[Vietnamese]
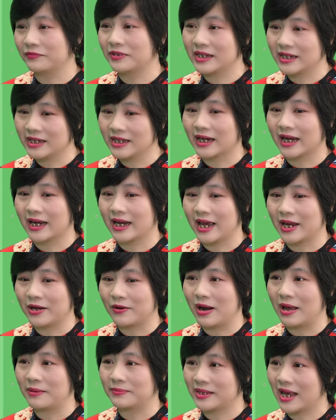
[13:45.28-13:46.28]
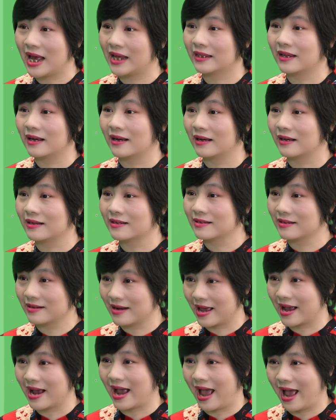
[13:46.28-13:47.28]
chính những cái đấy nó làm gia tăng sức
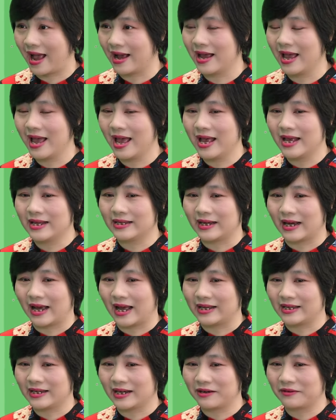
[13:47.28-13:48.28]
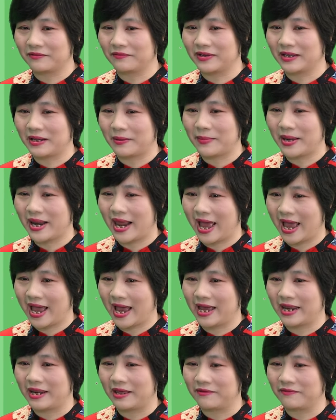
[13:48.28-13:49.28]
đề kháng yeah. Dạ. chẳng hạn như các vitamin
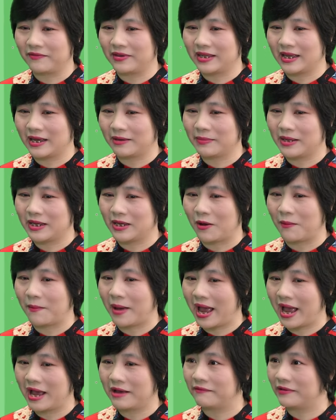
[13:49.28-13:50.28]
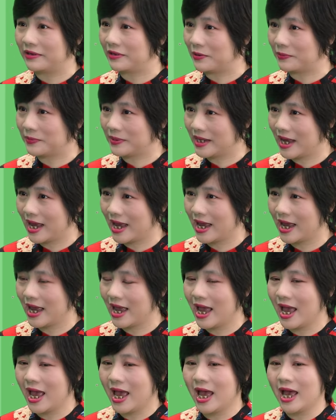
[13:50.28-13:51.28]
E này vitamin nhóm A và nhóm C
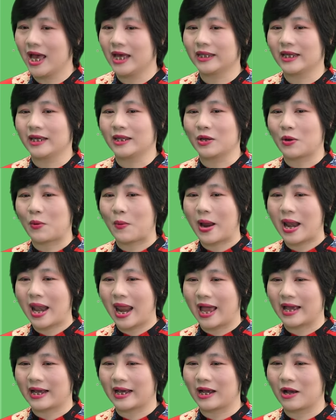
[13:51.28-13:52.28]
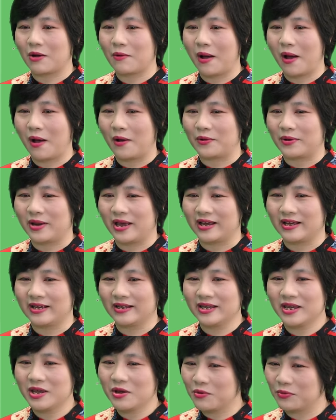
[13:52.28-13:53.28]
thế thì quay lại cái câu hỏi đấy
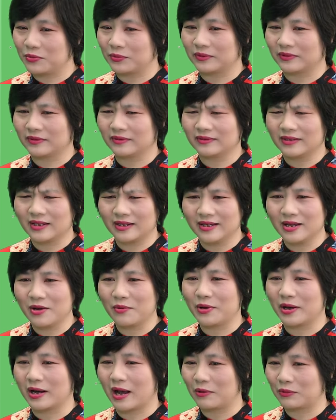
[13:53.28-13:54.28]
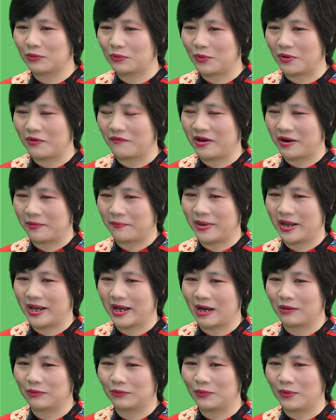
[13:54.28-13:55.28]
nhiều rất nhiều người cao tuổi và đặc biệt
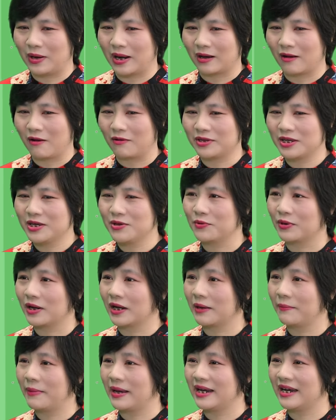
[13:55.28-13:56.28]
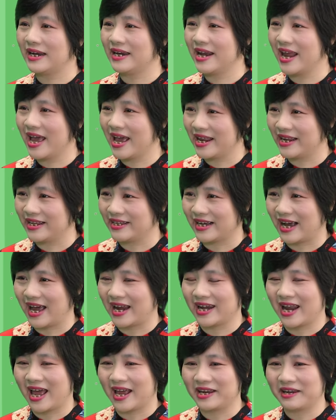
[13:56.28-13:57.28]
người cao tuổi lại có nhiều các cái bệnh lý nền chẳng hạn
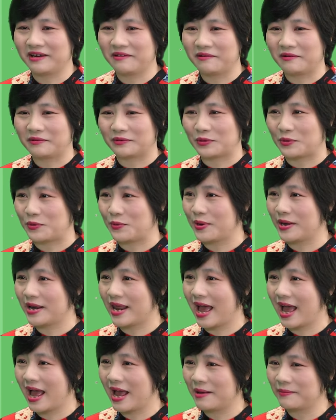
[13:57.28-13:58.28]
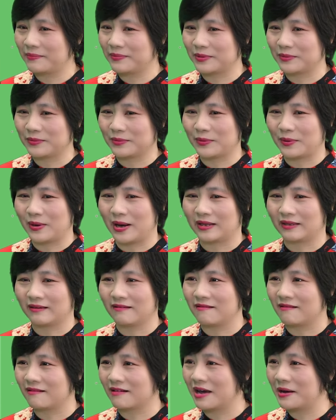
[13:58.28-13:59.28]
yeah. Ừ. đái đường rồi huyết áp xong rồi là
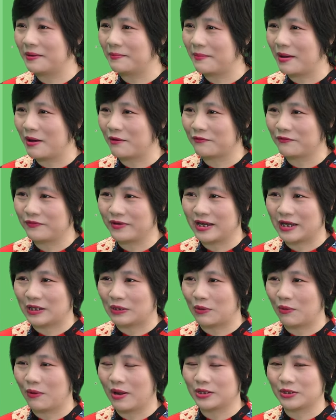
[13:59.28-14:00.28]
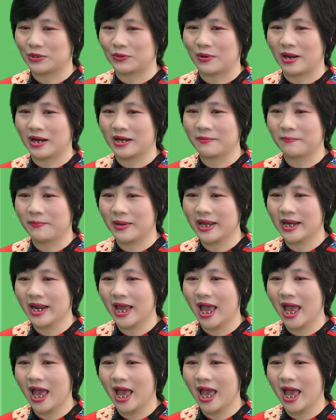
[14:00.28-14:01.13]
thừa cân béo phì rối loạn chuyển hóa lipid